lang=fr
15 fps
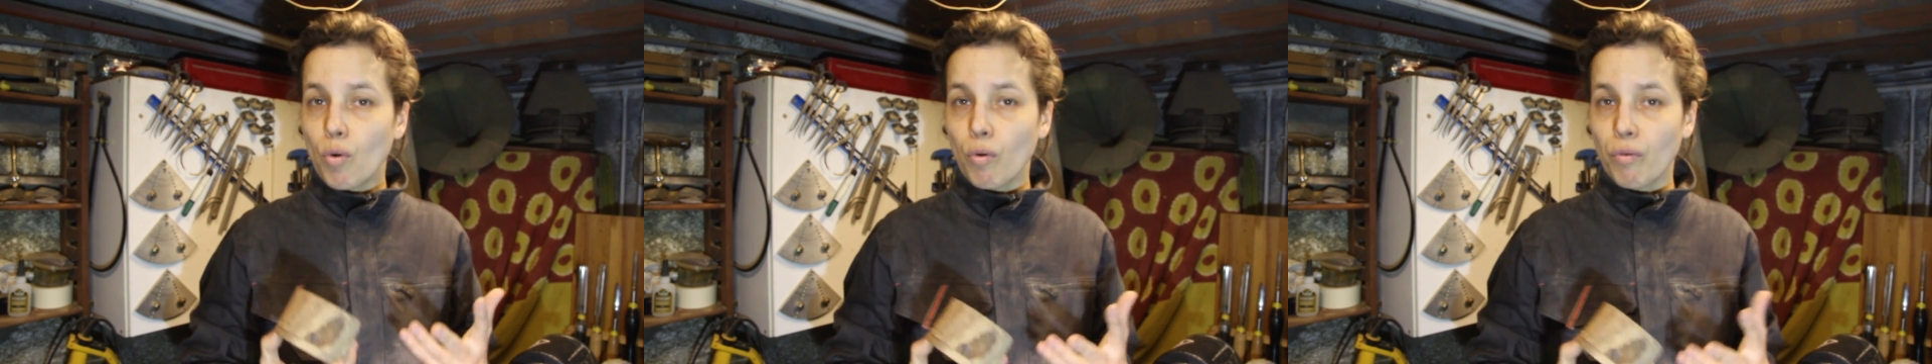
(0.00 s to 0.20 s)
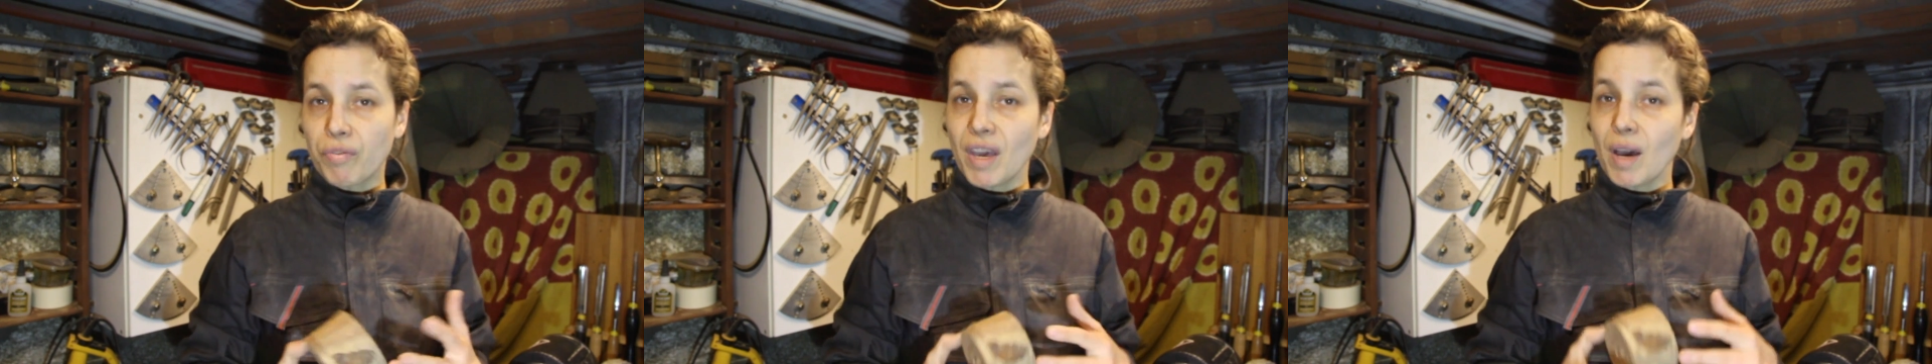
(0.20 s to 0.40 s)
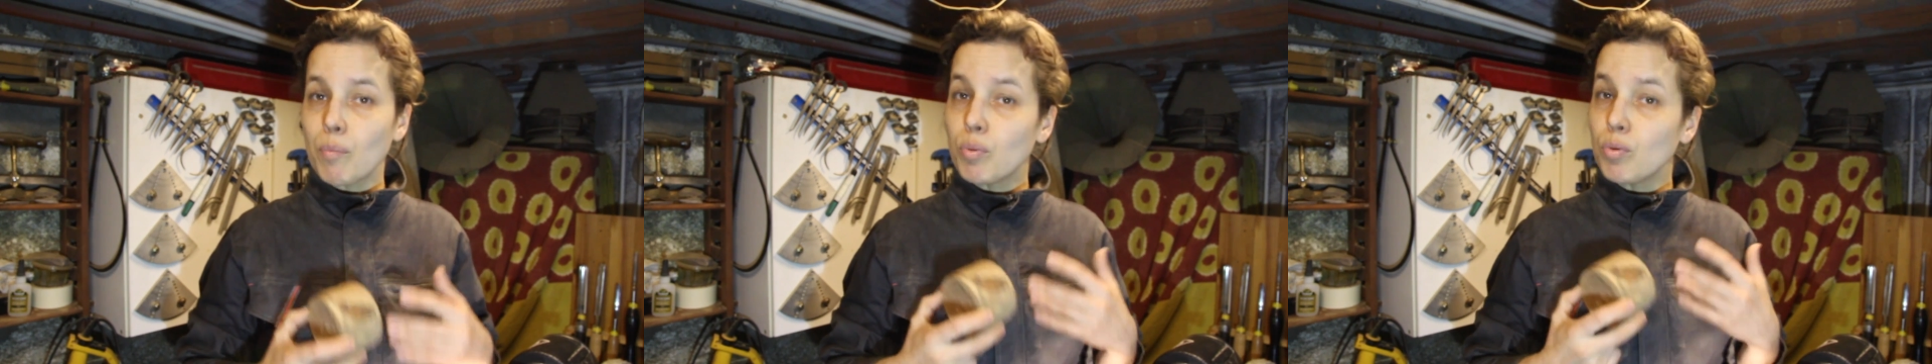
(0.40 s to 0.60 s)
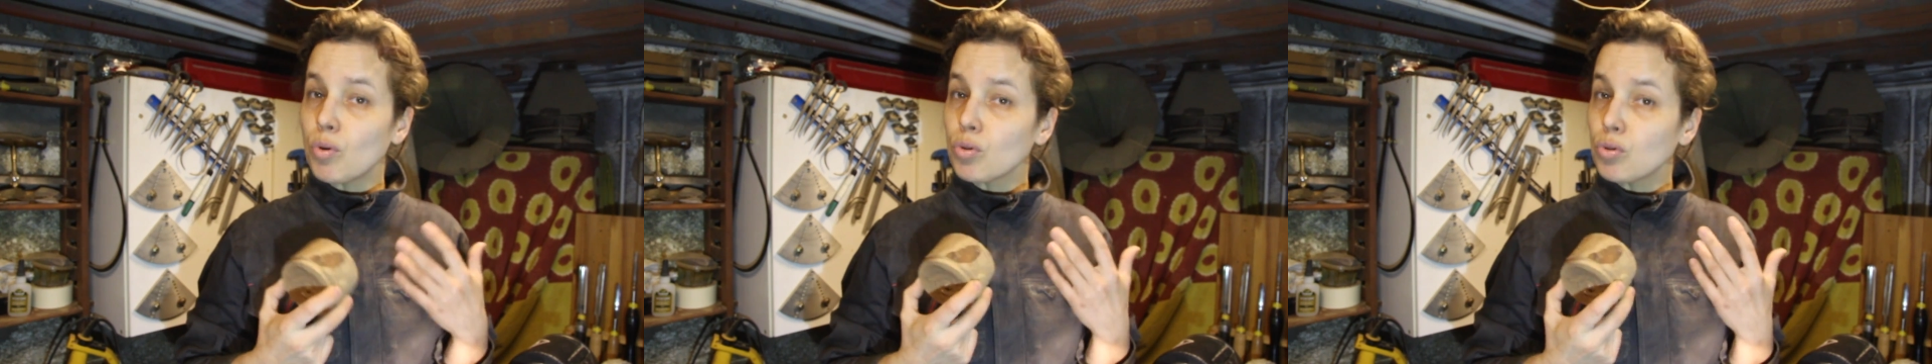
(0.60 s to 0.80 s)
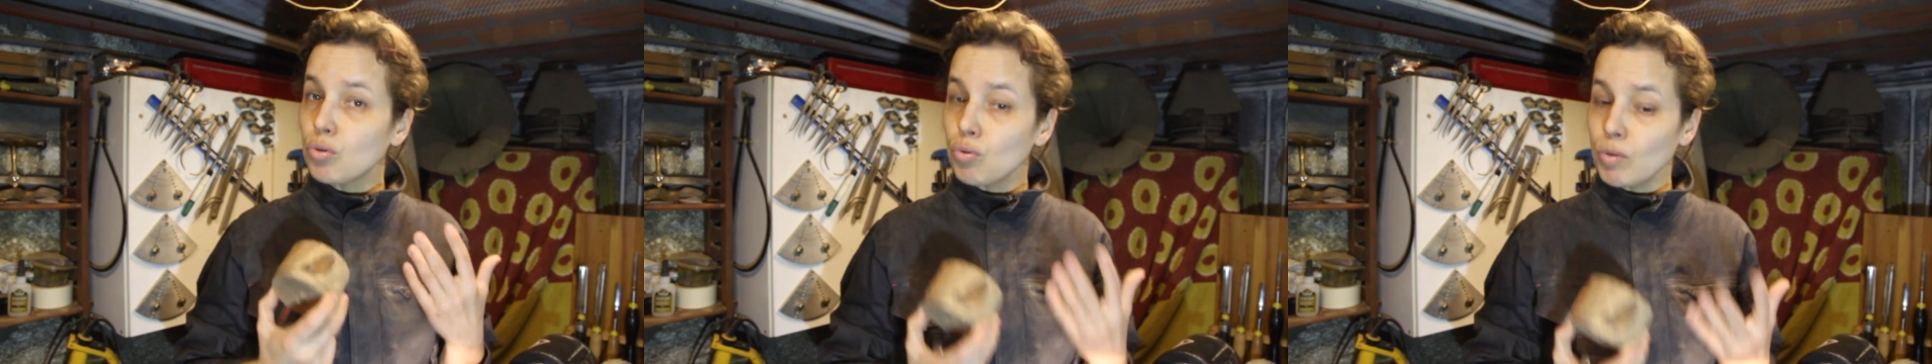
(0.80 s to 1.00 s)
convient
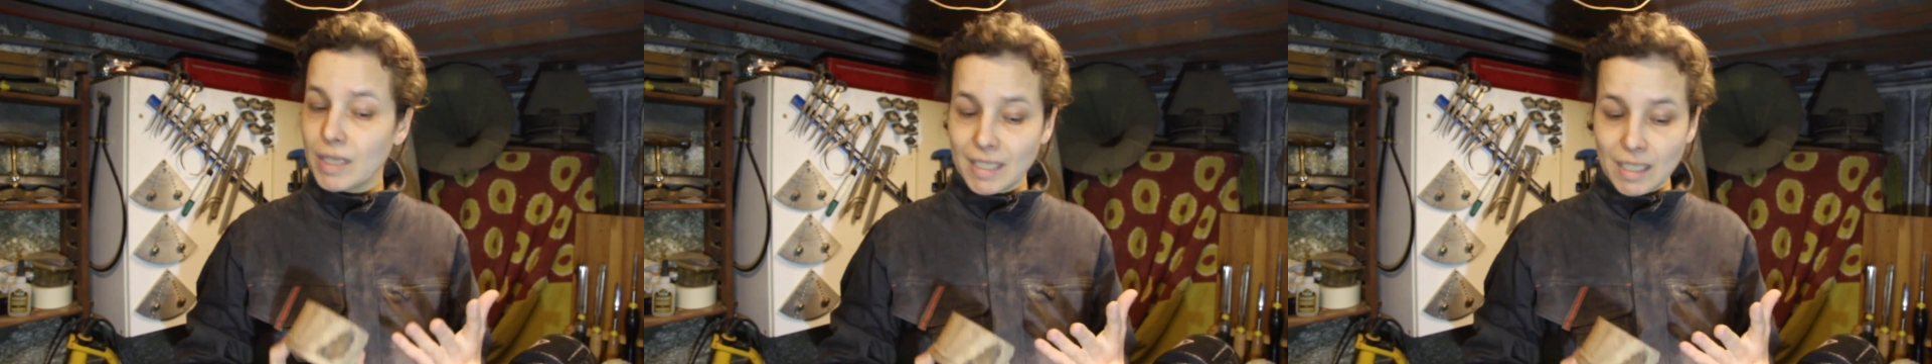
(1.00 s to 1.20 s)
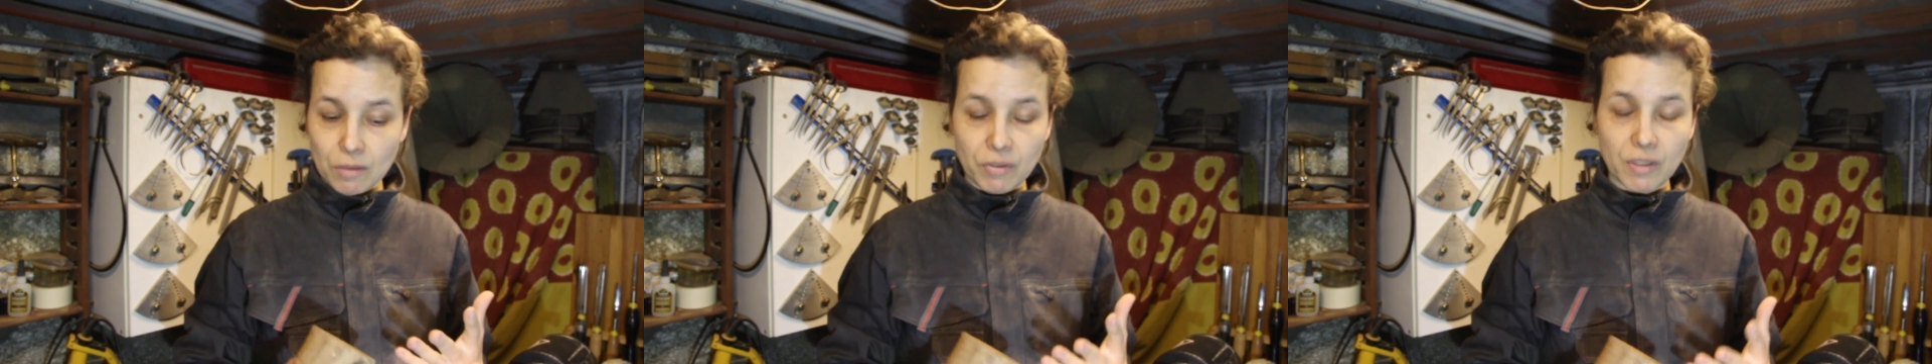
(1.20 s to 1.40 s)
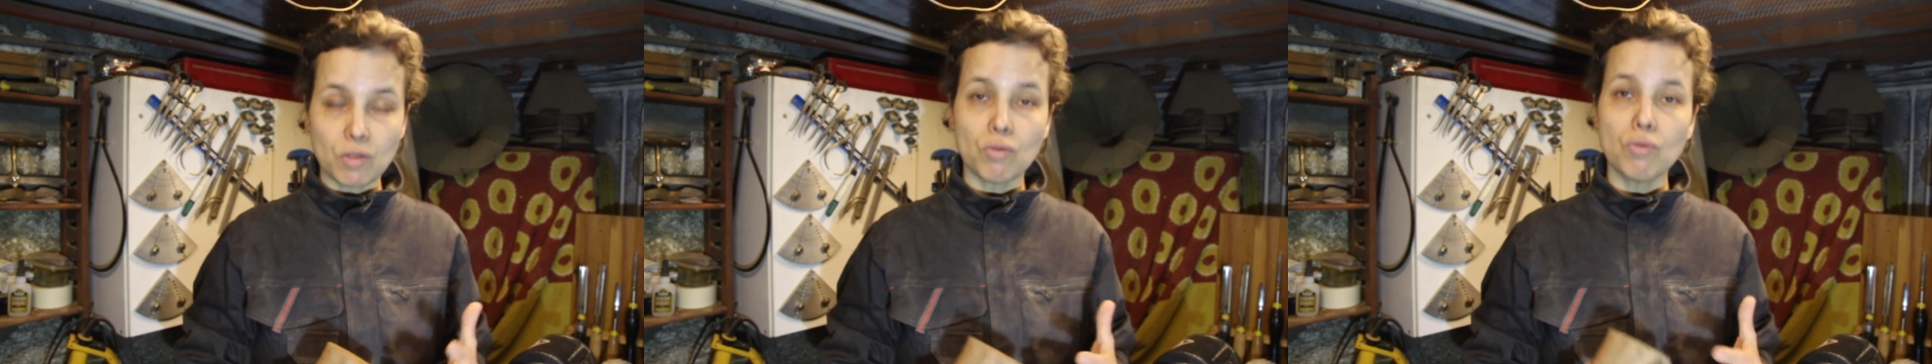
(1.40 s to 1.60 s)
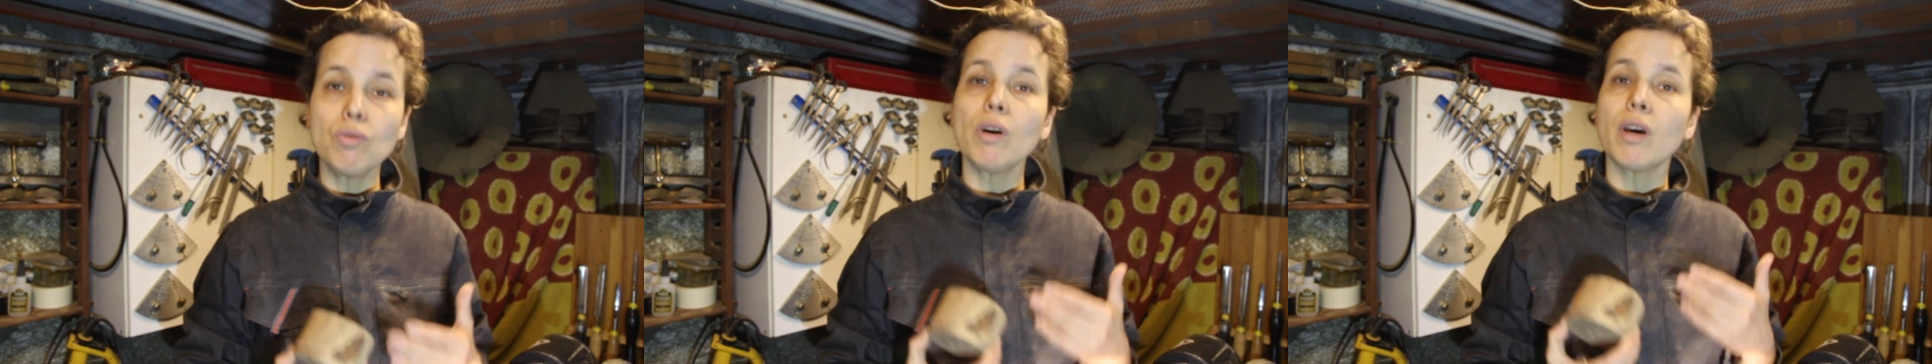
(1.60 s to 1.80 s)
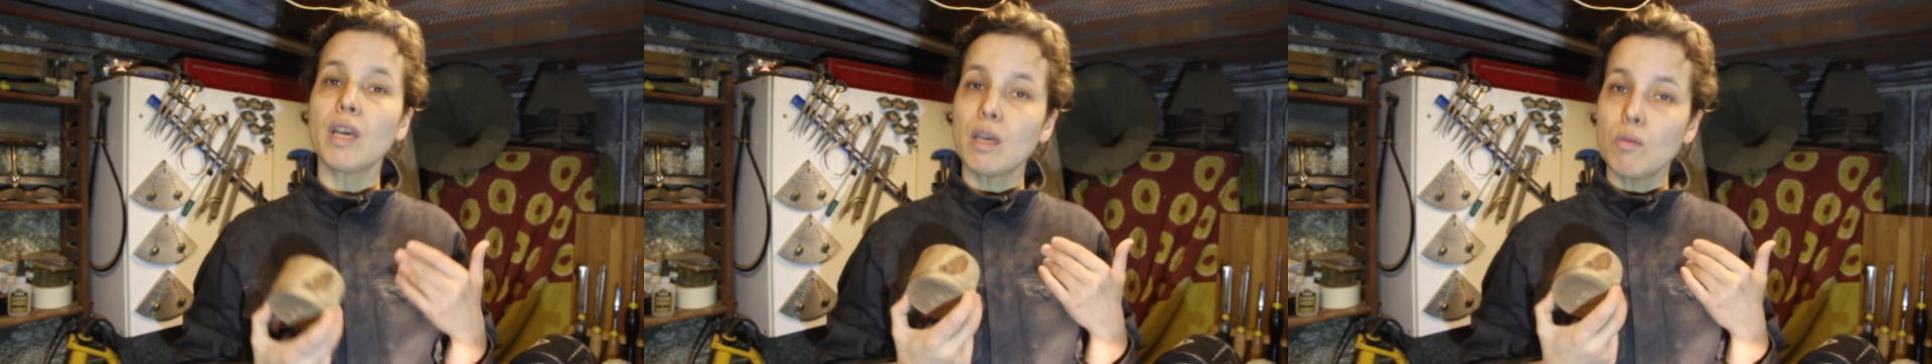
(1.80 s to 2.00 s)
pour tous les cas de figure